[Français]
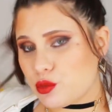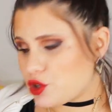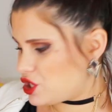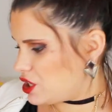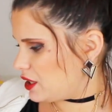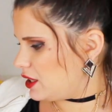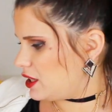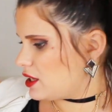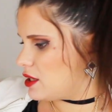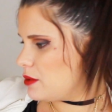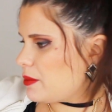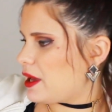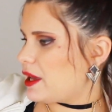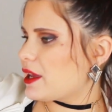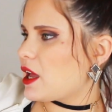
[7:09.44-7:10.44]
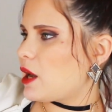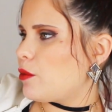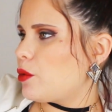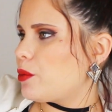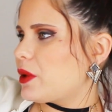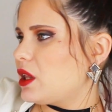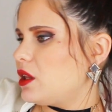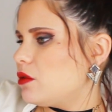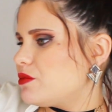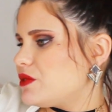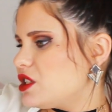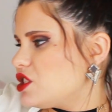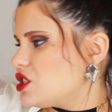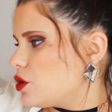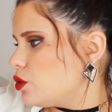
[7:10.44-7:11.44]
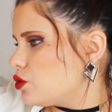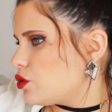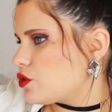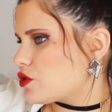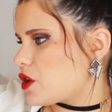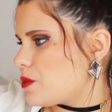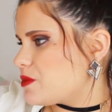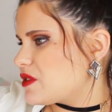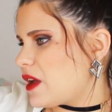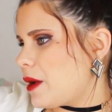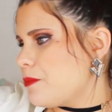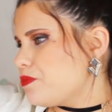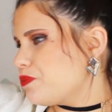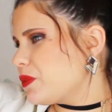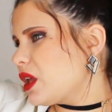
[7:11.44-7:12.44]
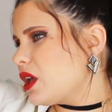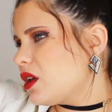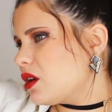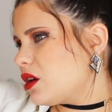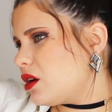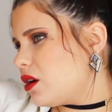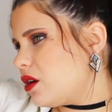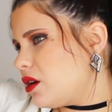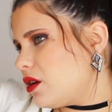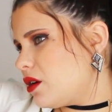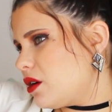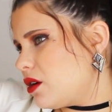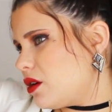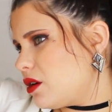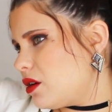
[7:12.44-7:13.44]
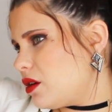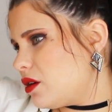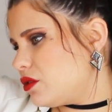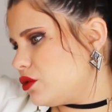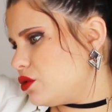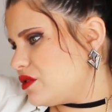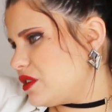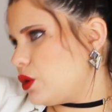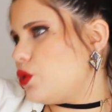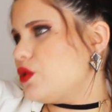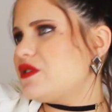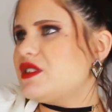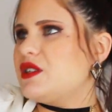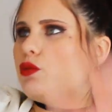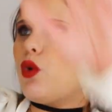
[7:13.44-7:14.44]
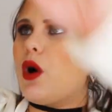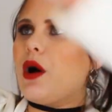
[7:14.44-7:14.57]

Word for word: de mon chéri qui m'a également pris une petite gigoteuse comme ça. Euh, de 0,6